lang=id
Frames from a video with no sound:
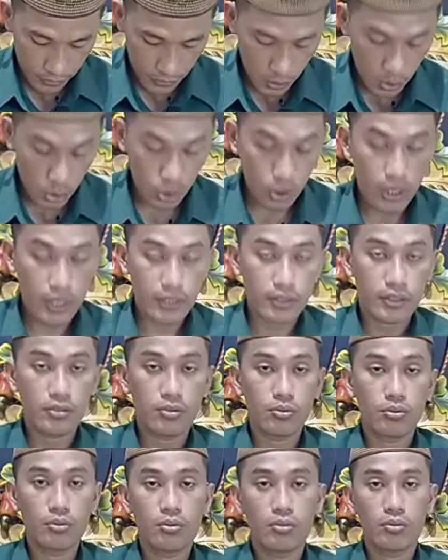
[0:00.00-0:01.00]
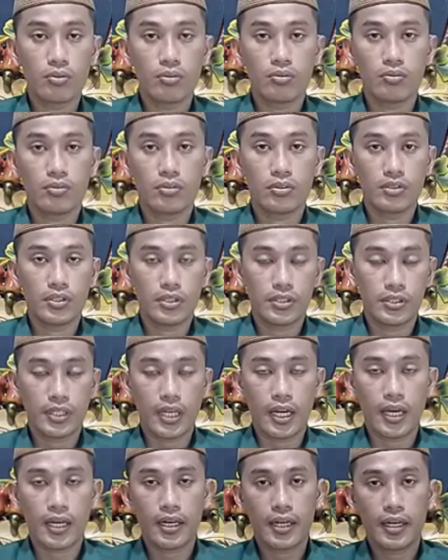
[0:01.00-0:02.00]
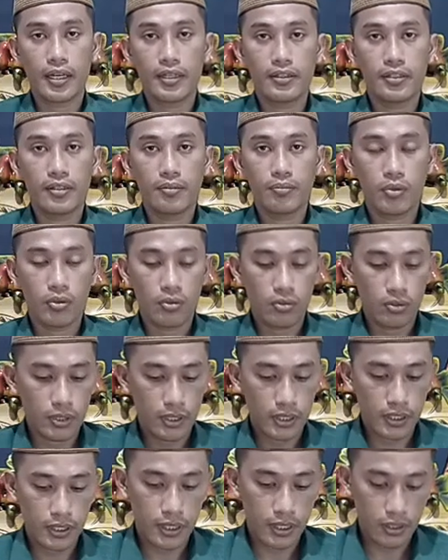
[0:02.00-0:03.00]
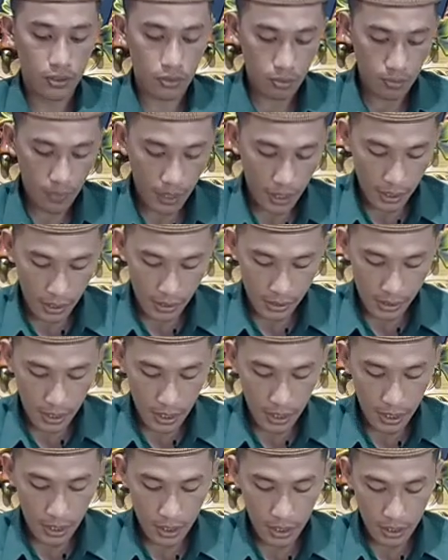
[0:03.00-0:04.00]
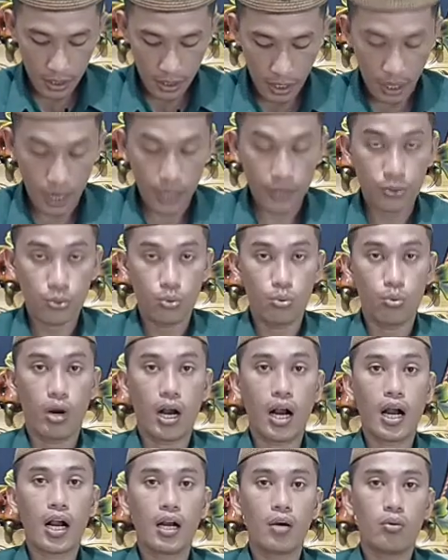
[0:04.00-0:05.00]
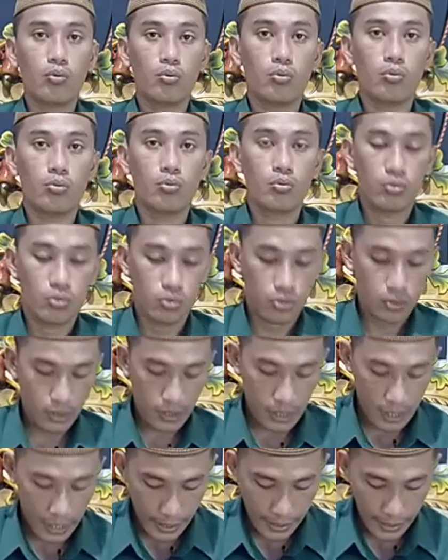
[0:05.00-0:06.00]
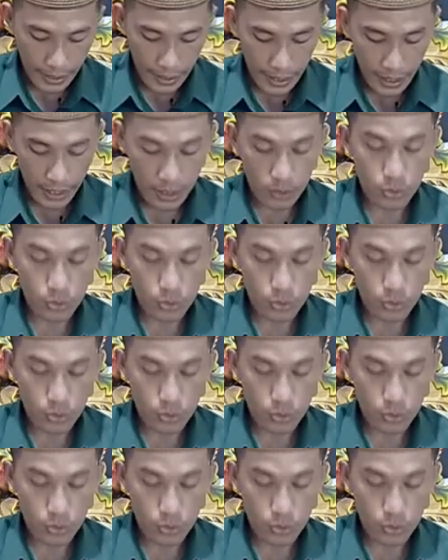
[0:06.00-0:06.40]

sholat itu secara etimologi atau bahasa ad-du'a'u adalah